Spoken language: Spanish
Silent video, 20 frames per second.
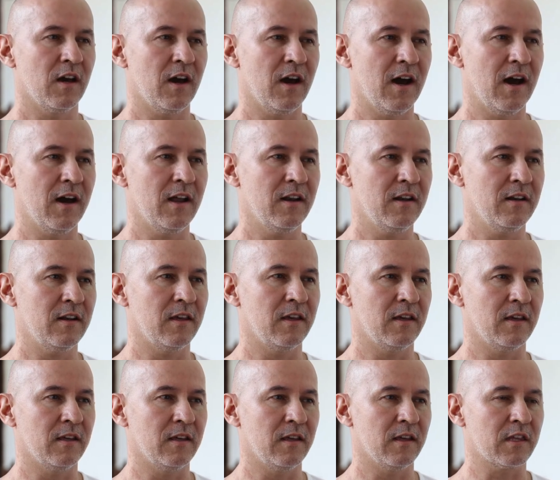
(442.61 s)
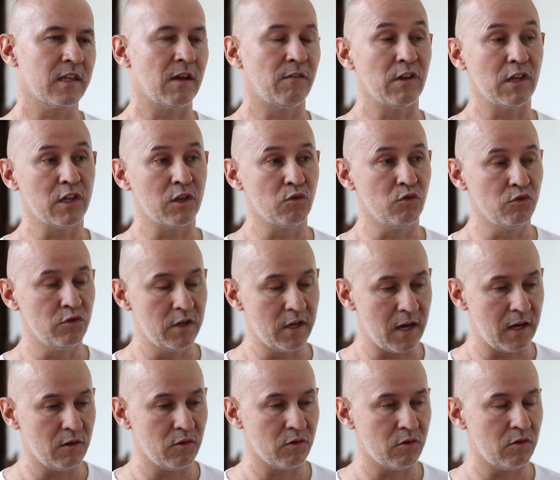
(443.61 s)
al establecer un
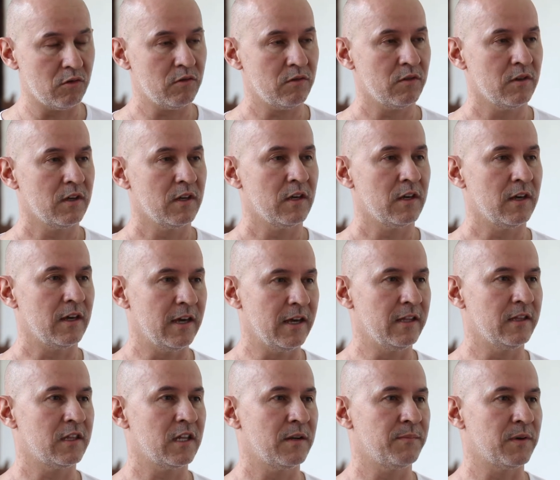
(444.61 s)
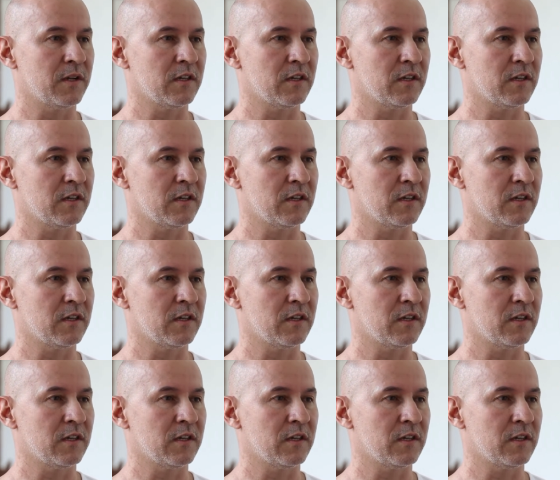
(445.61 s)
diálogo entre